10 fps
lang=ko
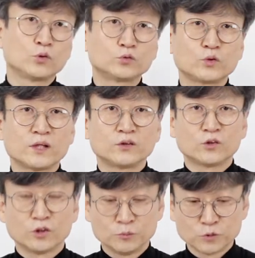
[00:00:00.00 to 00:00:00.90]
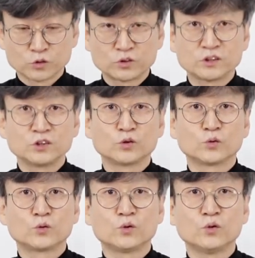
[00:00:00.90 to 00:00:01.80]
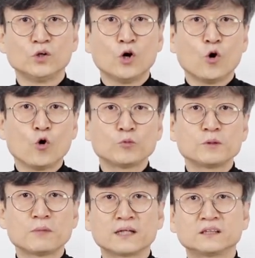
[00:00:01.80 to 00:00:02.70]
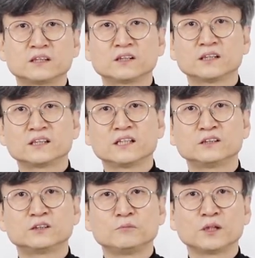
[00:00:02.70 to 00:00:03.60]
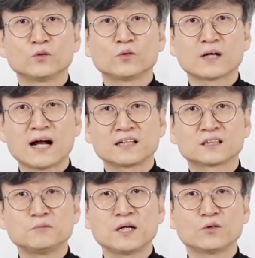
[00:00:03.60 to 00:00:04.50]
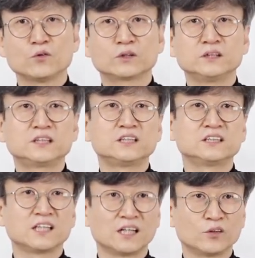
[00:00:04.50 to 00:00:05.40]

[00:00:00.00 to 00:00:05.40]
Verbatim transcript: 도수에도 음용성이 좋고 홉이 많이 첨가되었음에도 깔끔하고 거칠지가